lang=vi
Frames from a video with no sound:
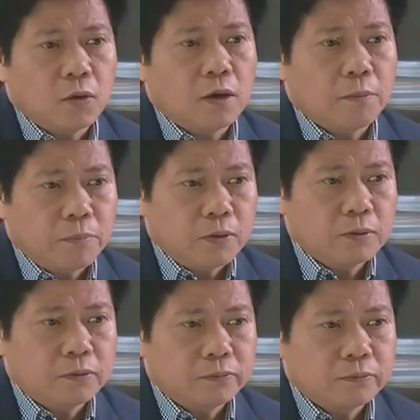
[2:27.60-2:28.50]
tổ hợp
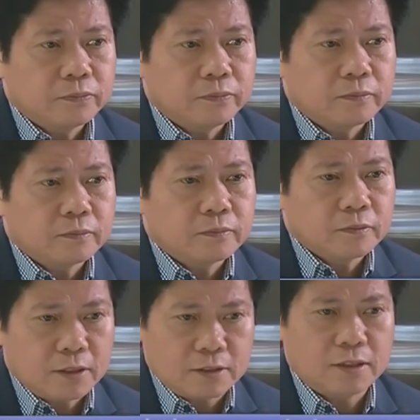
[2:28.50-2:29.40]
môn
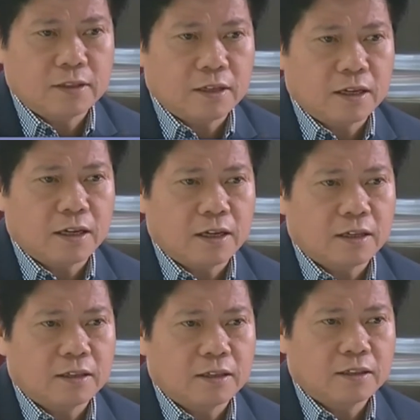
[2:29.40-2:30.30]
thực sự
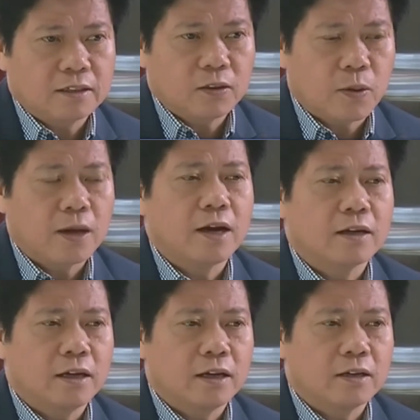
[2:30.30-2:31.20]
là quá
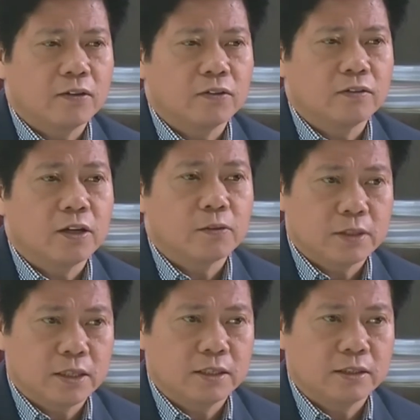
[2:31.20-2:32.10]
nặng nề đối với học
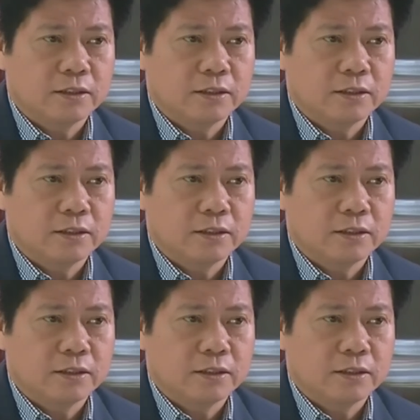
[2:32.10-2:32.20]
sinh.